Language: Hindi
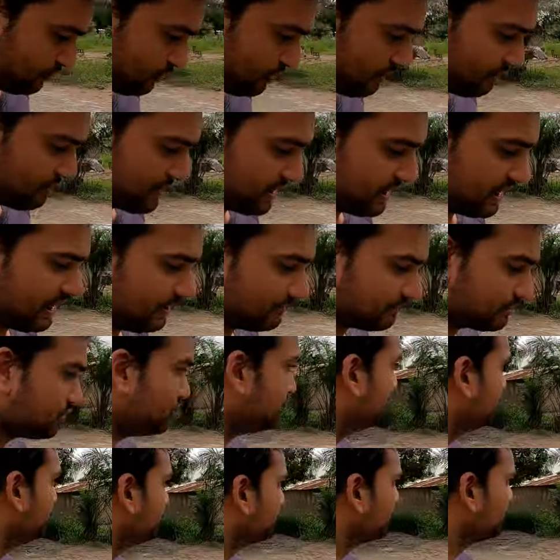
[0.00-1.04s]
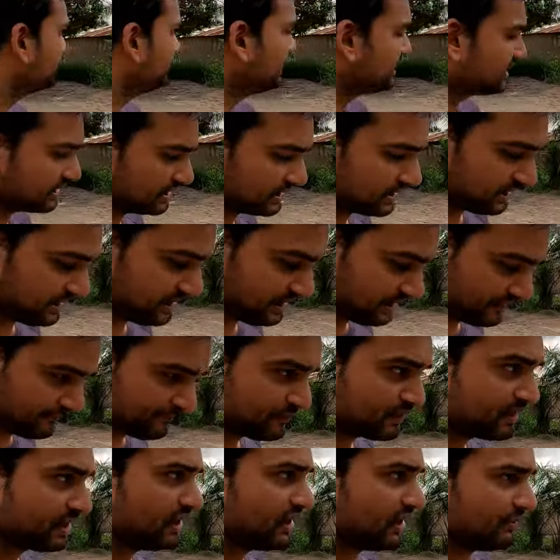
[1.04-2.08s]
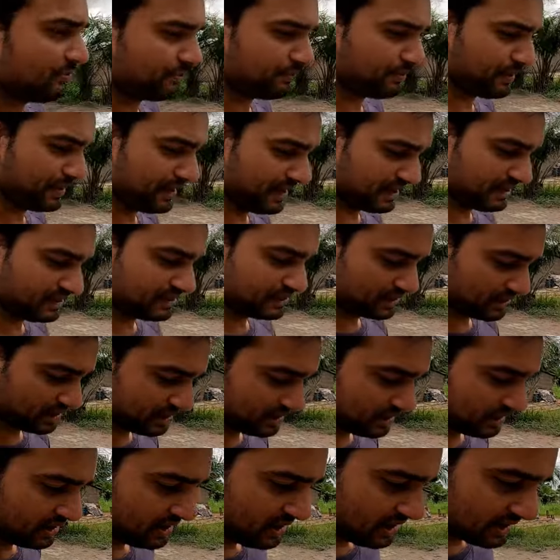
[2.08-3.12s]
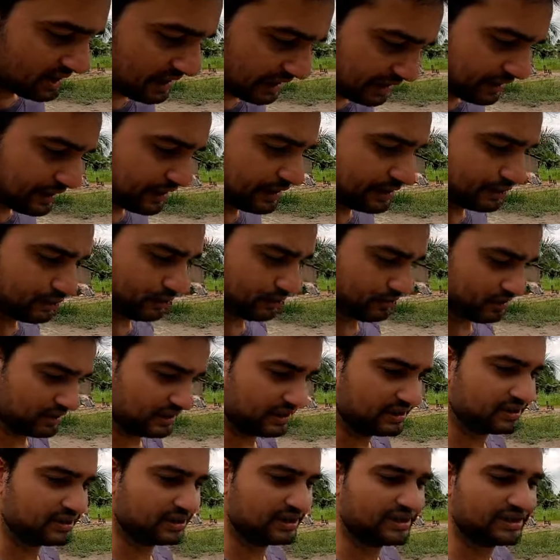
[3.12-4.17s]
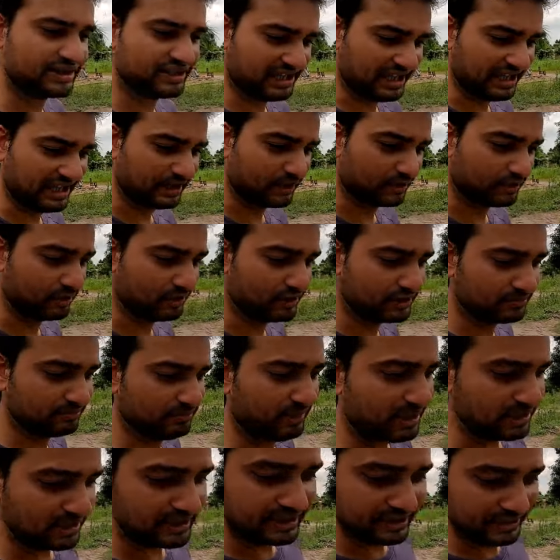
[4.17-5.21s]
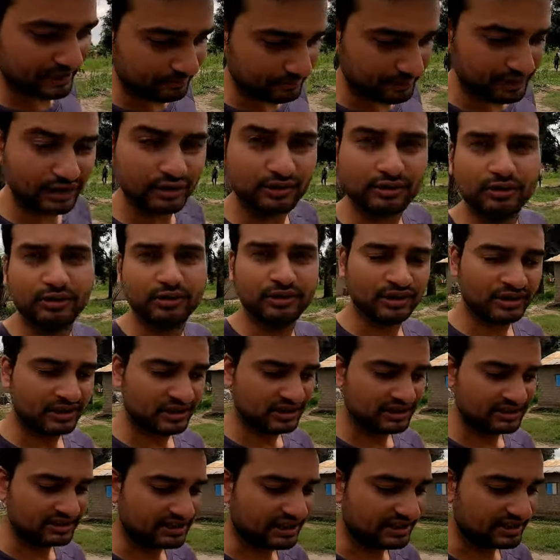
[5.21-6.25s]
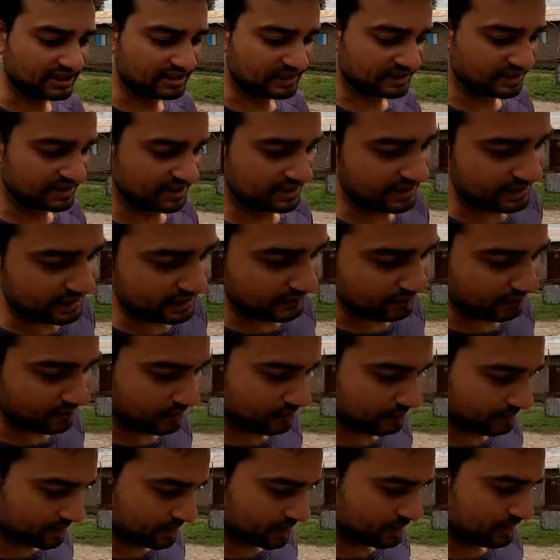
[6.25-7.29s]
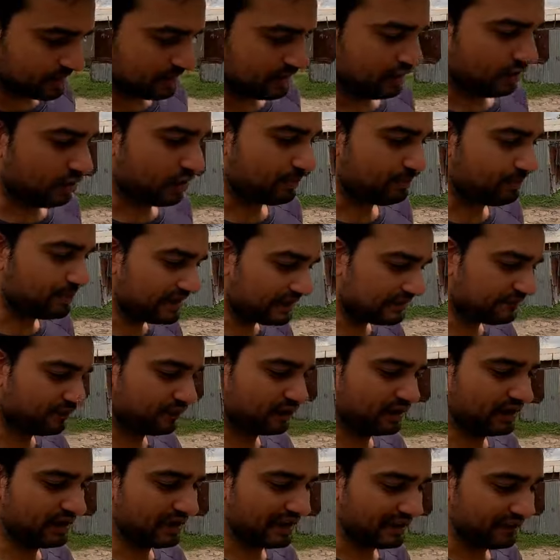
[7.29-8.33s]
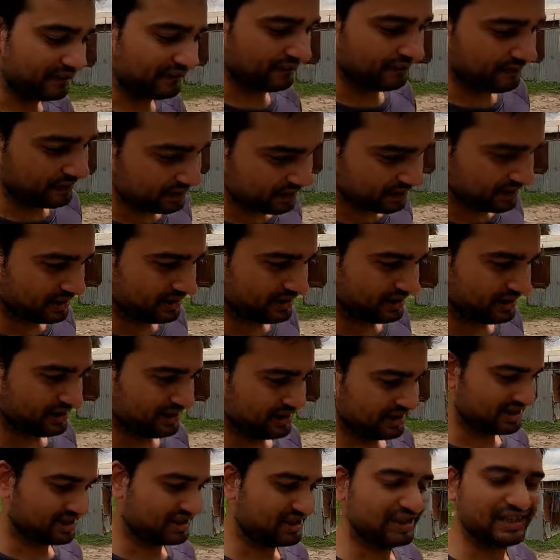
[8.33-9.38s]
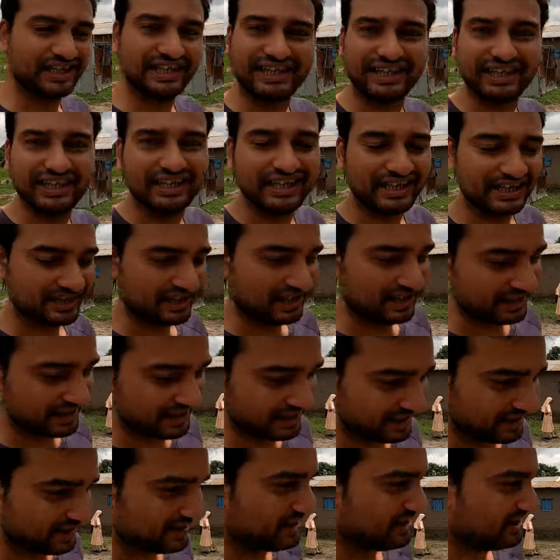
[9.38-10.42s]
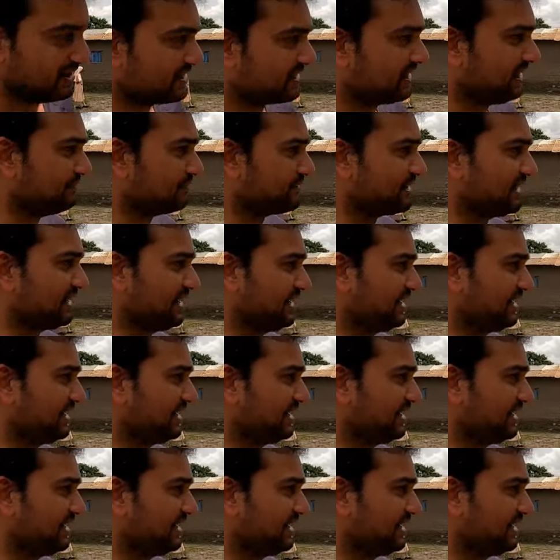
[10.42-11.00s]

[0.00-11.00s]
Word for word: वो अपने आप को मोटिवेट करके अपने इस कंट्री को इस शहर को इस बांगी कैपिटल को ज़्यादा से ज़्यादा डेवलप और पीसफुल लाइफ जीने के लिए एक आगे काम